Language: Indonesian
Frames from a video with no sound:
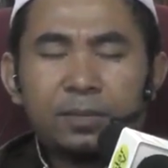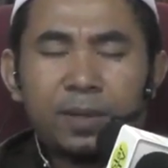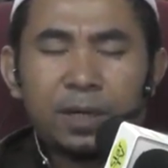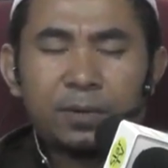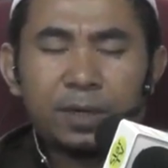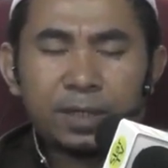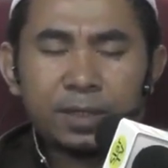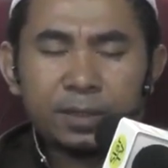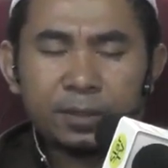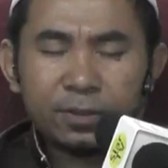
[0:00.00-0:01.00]
bahwa
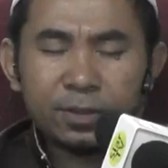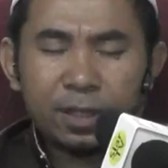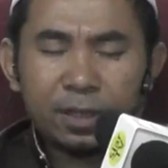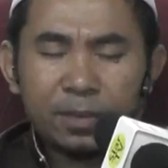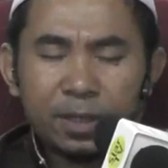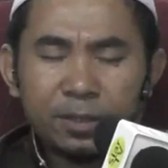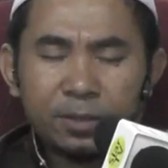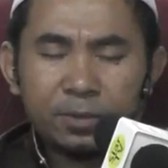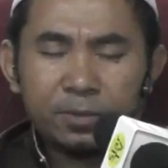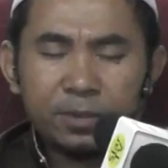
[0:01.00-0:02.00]
kita selama
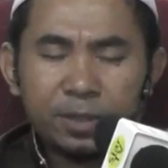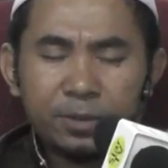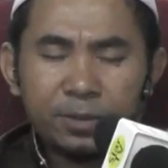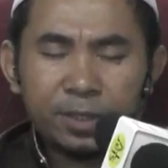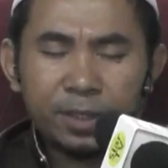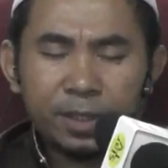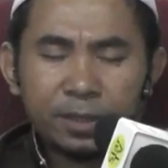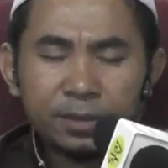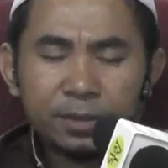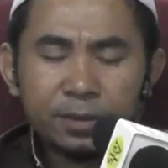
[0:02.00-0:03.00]
hidup di
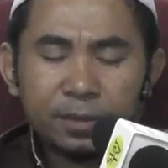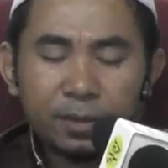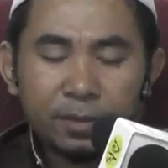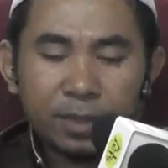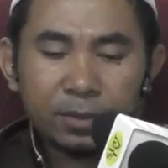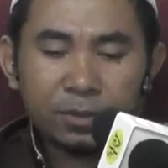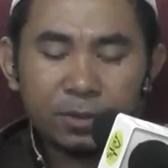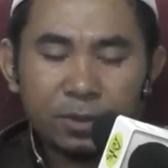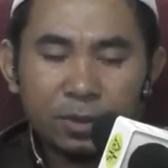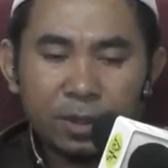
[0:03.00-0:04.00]
dunia termasuk
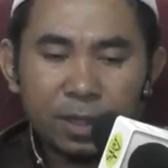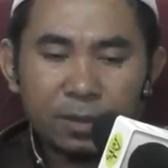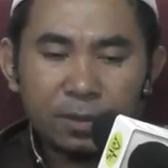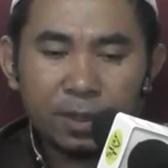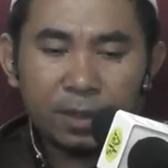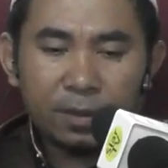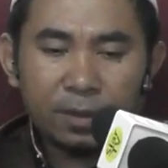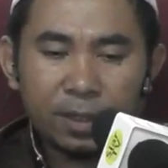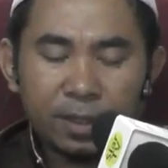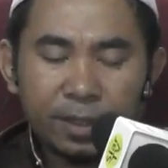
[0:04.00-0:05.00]
golongan
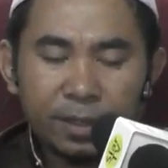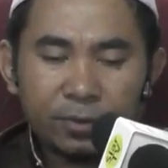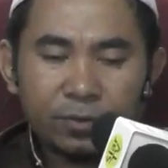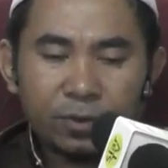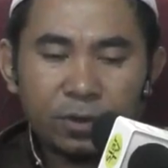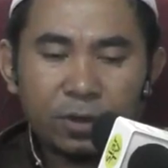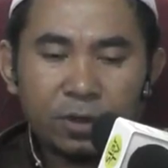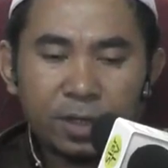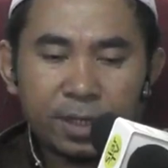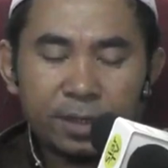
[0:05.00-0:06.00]
orang-orang yang
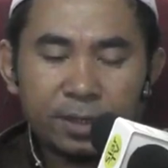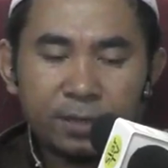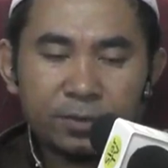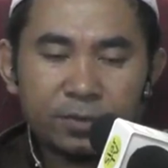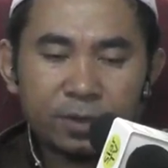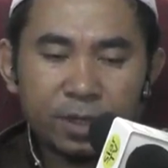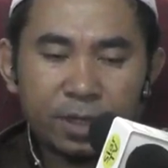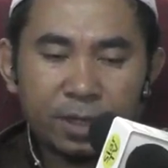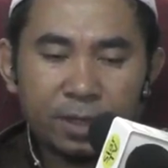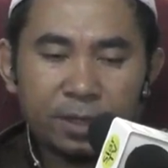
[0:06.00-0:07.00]
soleh dan
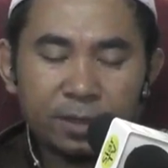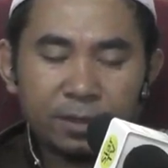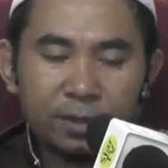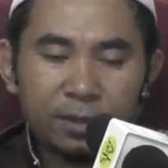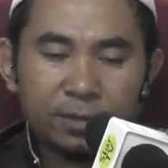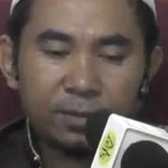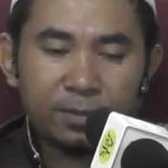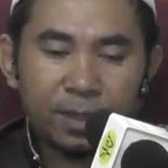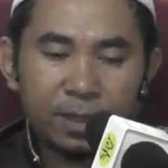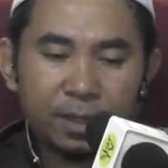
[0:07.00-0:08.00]
solehah.
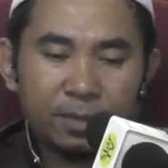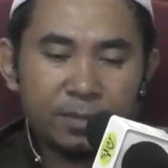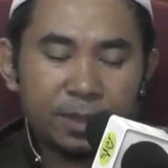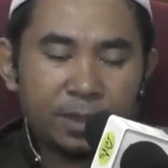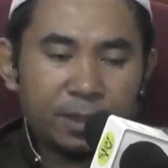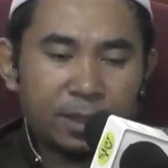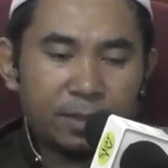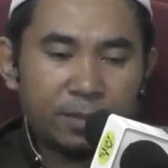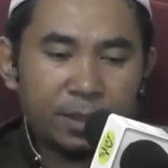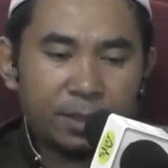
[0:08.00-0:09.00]
Allahumma amin
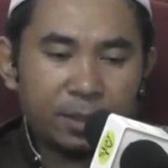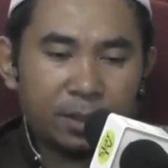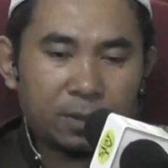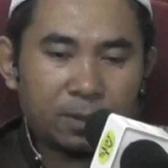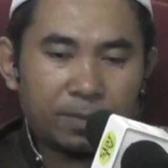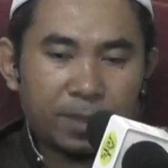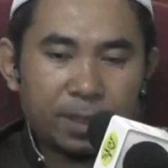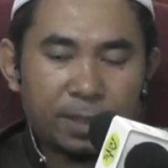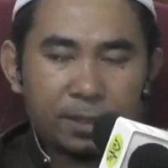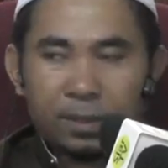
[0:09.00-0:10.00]
amin ya
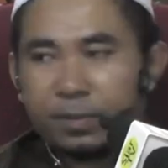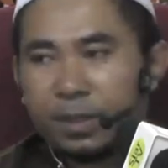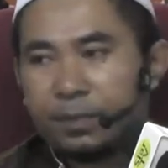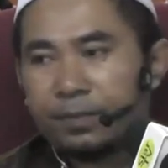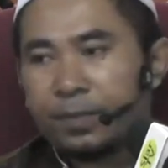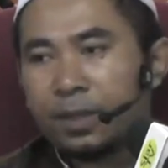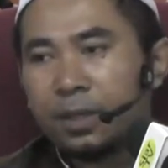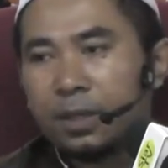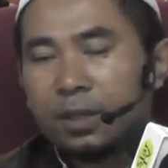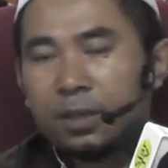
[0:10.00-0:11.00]
rabbal alamin
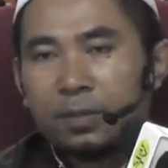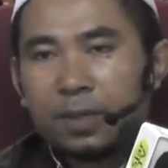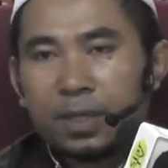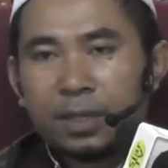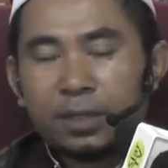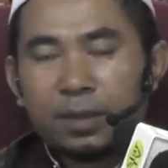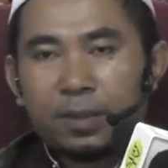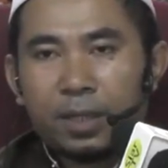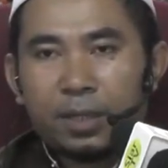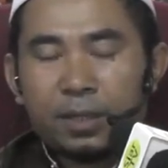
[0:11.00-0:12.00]
para
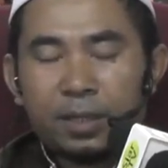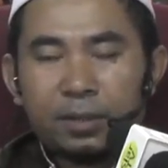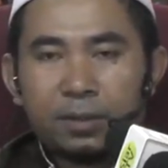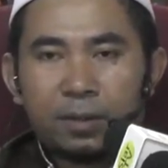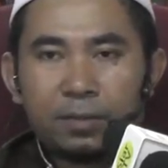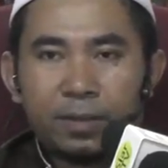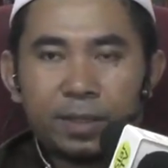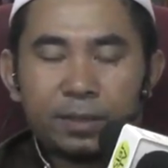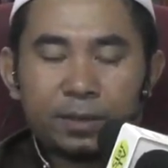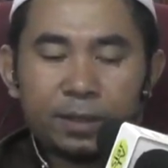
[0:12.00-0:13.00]
jamaah yang
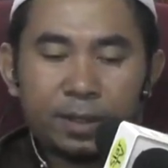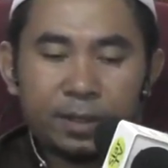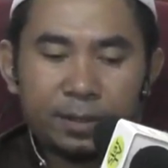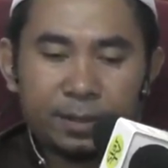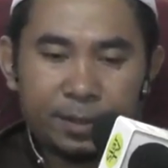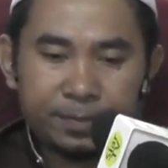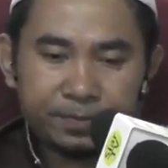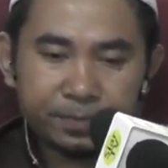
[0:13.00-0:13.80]
dirahmati oleh Allah.